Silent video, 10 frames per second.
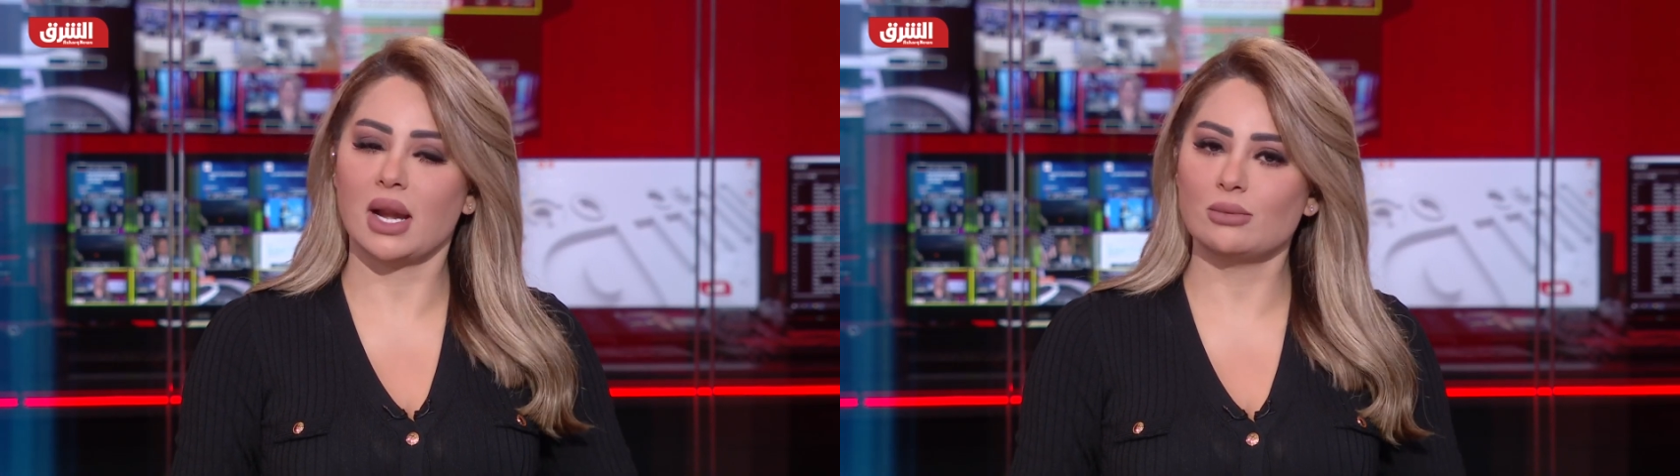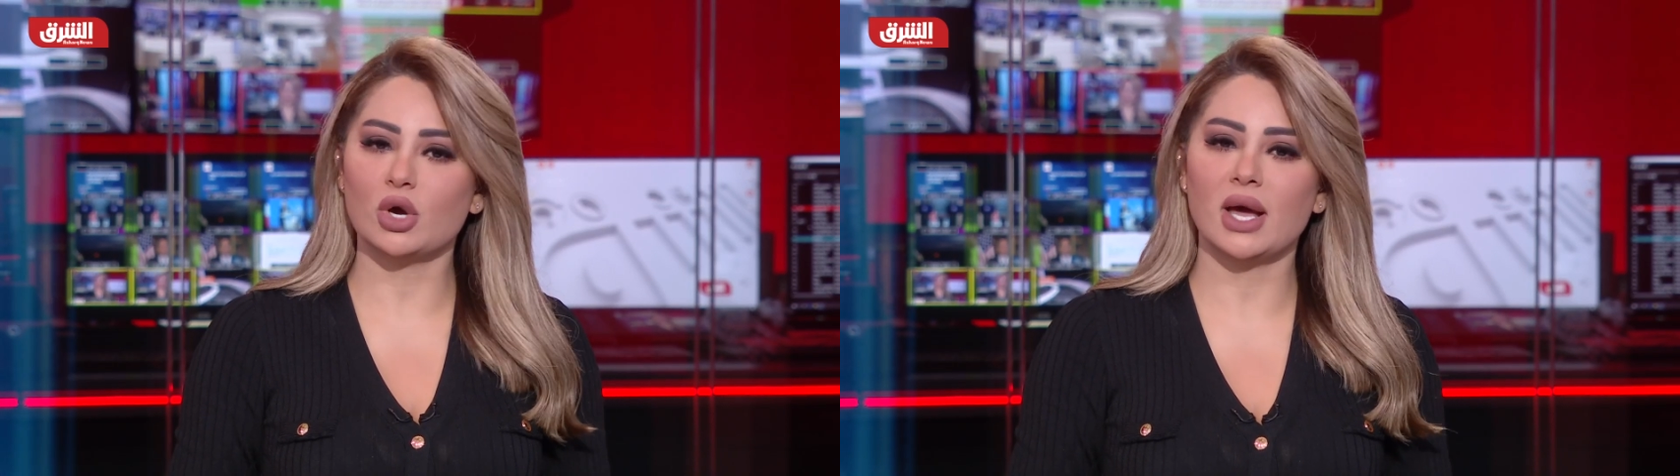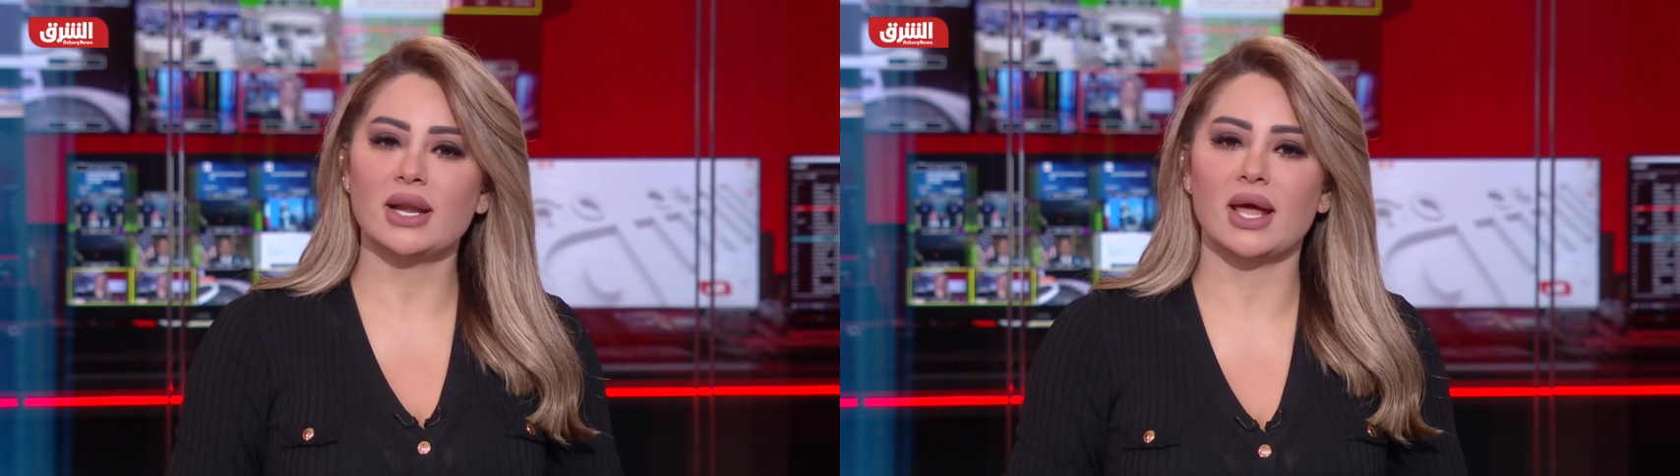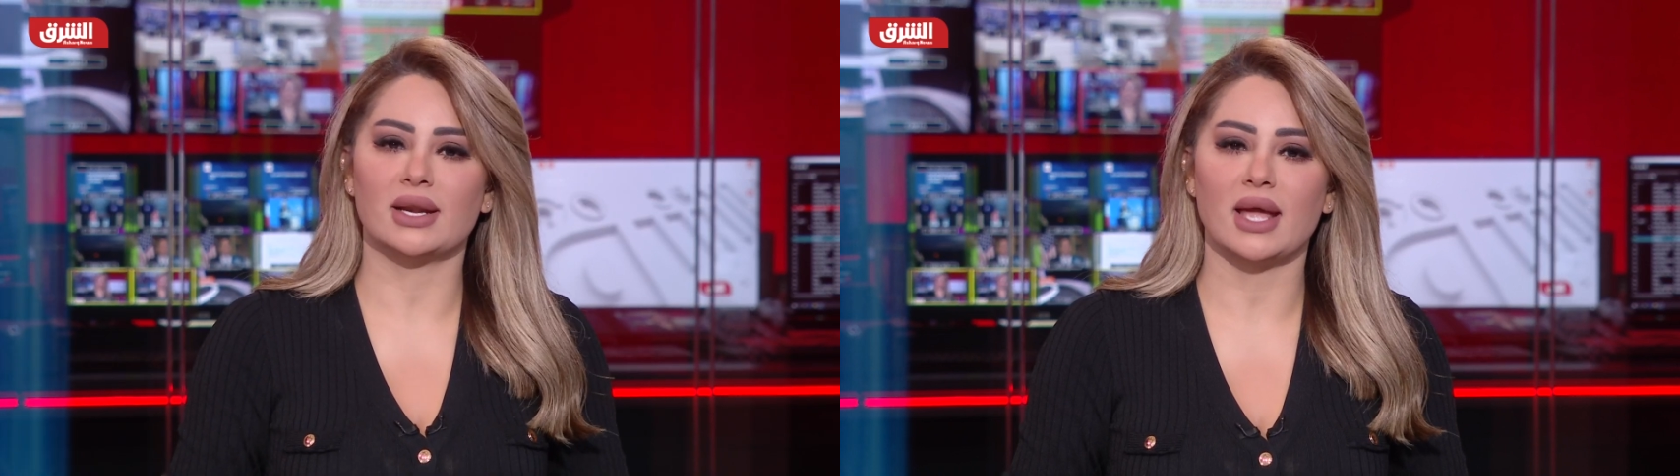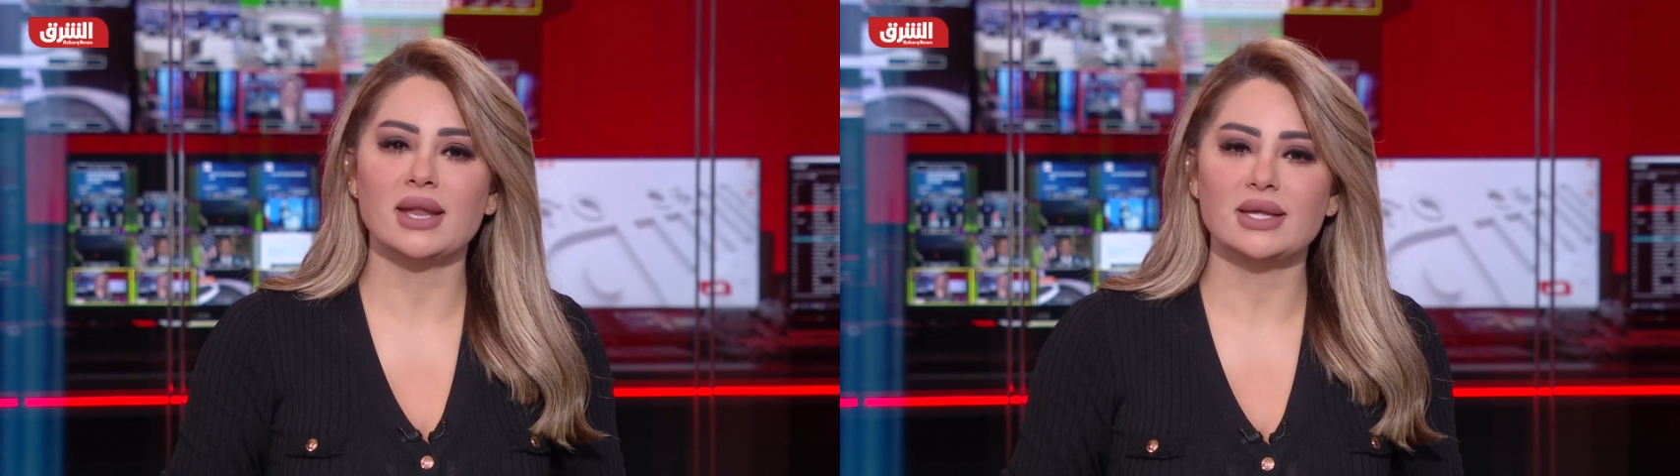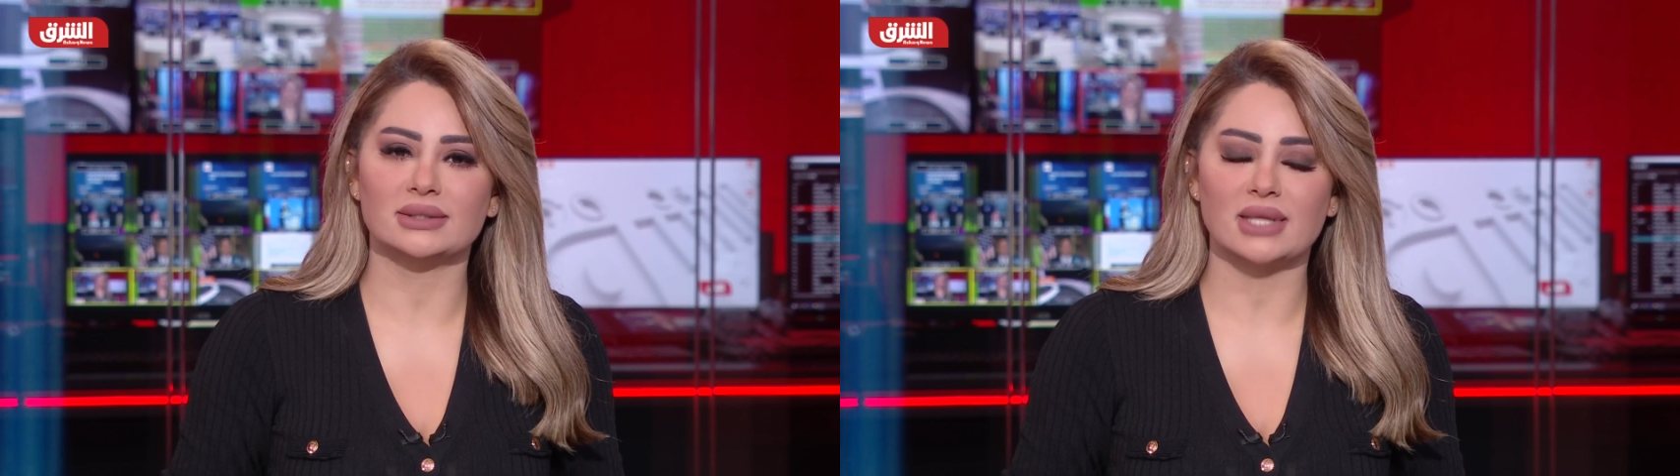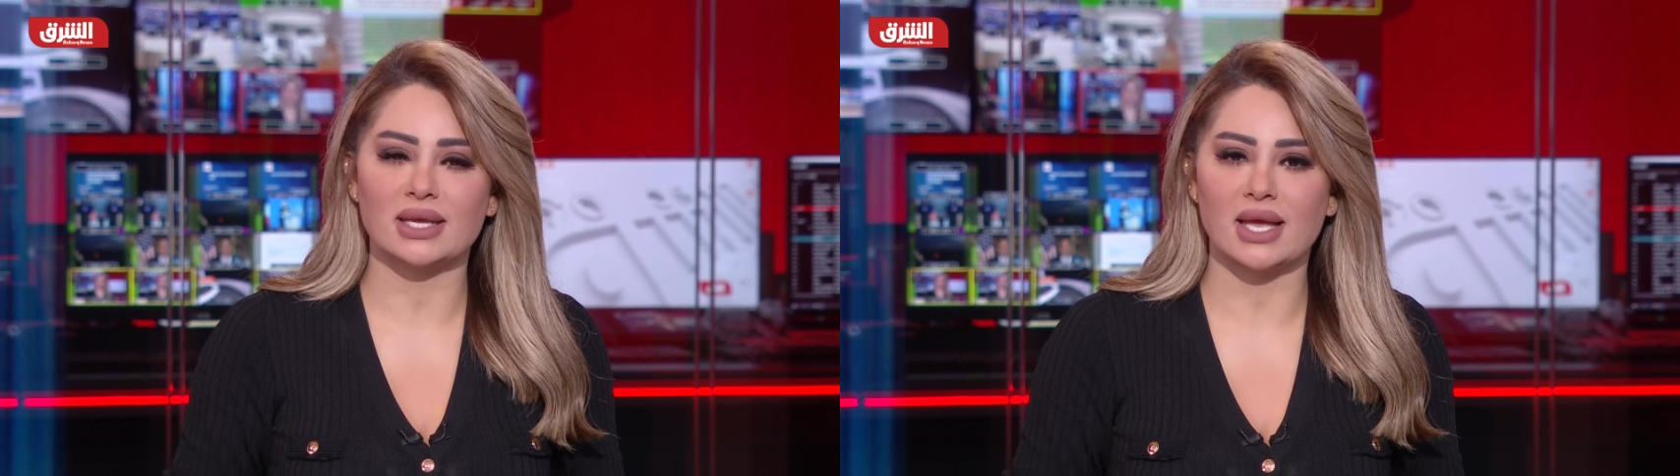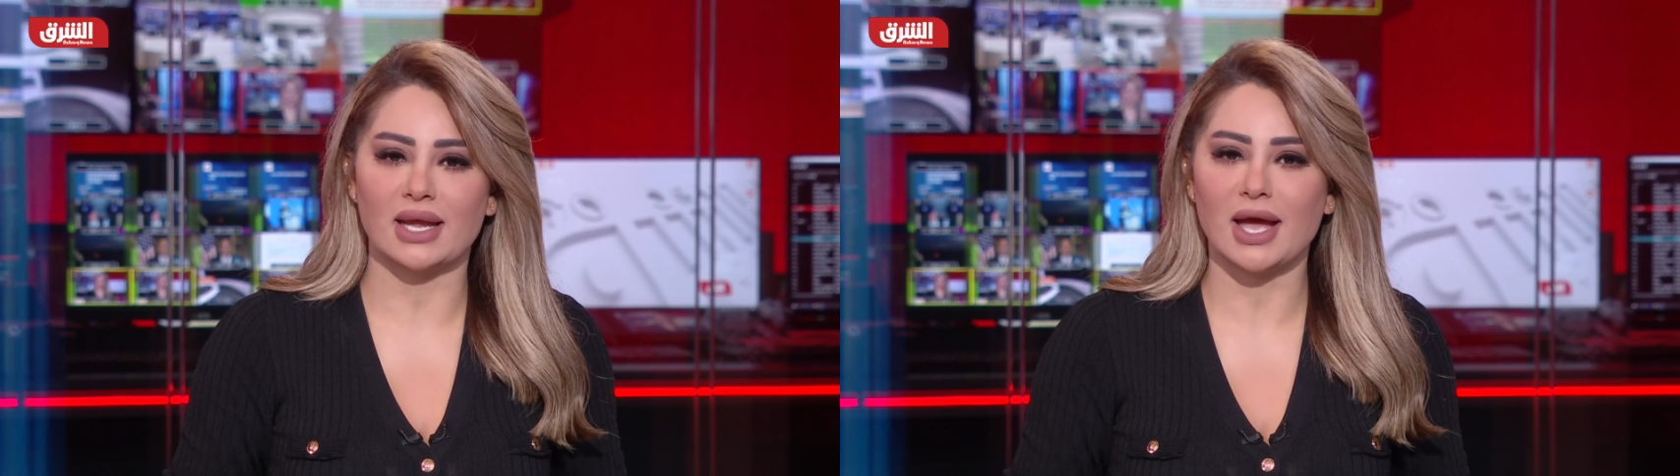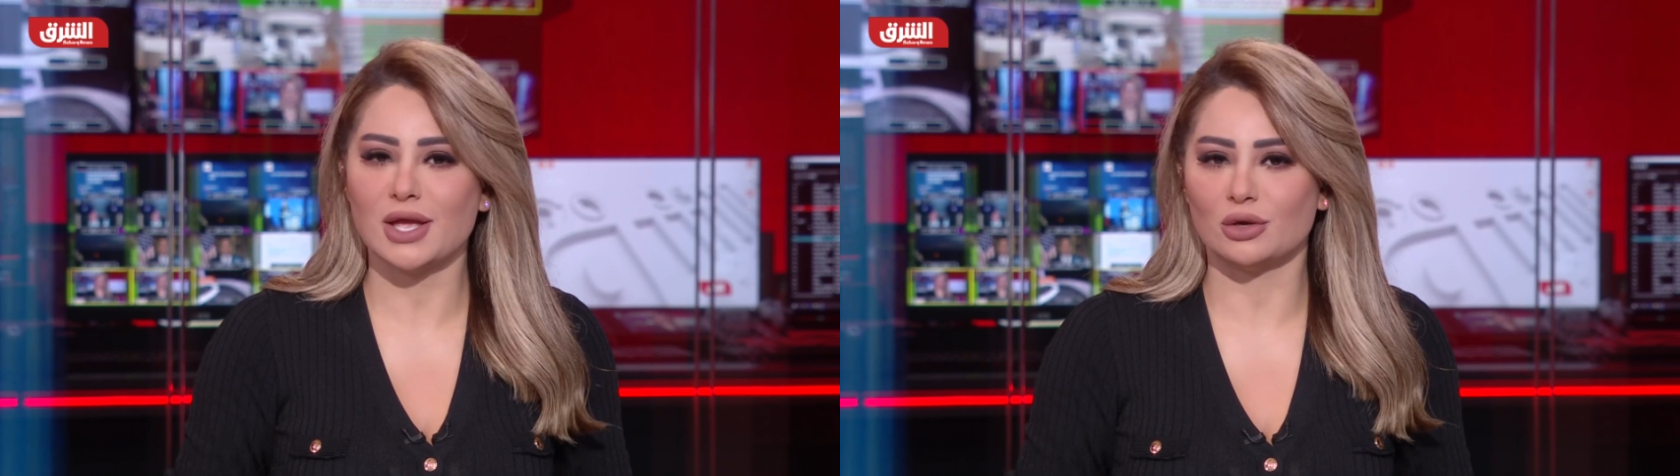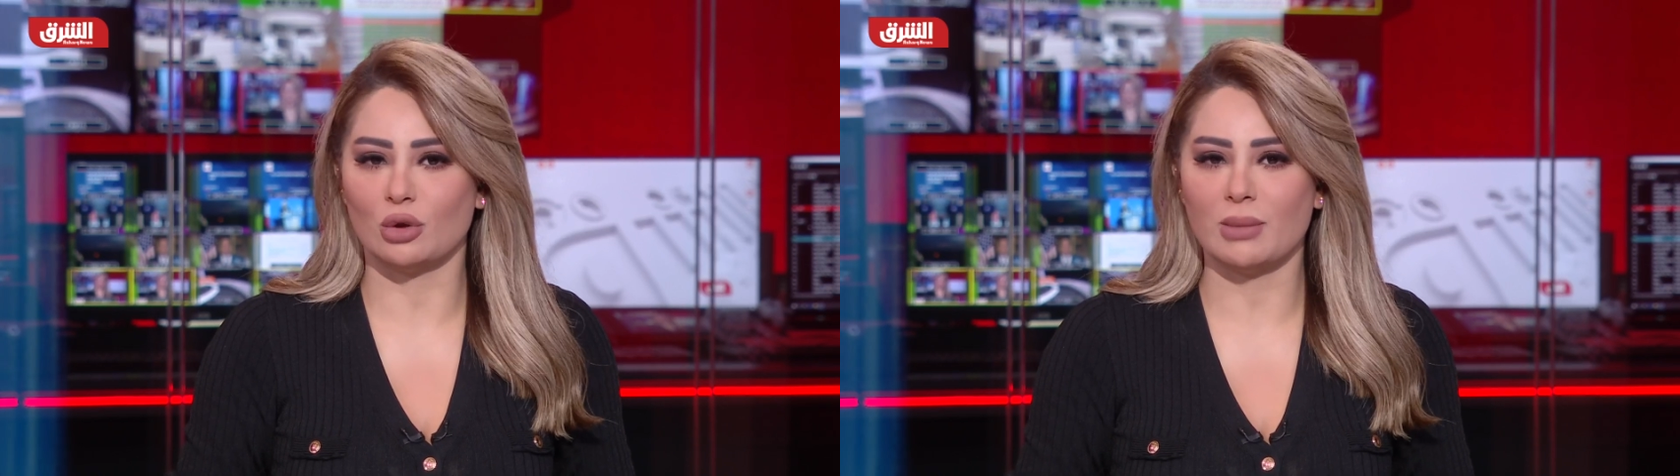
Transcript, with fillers: المقرر أن يلتقي العاهل